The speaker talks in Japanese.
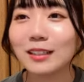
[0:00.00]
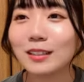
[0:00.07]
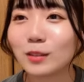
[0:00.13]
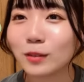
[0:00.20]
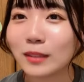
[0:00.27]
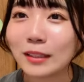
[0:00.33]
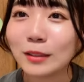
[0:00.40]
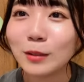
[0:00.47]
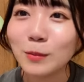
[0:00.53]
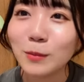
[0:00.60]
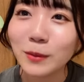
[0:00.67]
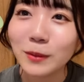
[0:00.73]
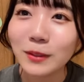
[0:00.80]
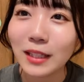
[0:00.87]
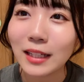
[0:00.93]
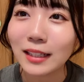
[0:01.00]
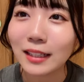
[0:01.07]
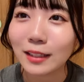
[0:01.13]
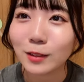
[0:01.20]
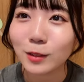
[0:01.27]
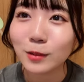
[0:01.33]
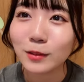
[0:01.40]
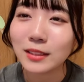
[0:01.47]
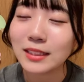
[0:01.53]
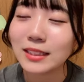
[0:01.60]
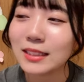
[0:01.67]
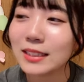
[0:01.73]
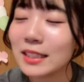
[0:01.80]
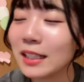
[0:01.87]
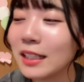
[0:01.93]
そう岐阜もなんか調
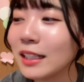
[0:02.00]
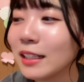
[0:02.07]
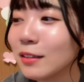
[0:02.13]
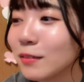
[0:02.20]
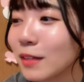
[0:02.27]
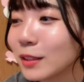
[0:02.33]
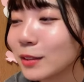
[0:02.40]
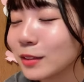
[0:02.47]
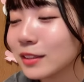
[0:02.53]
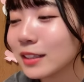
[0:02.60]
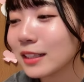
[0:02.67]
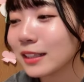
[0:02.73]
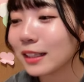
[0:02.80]
子悪くなっ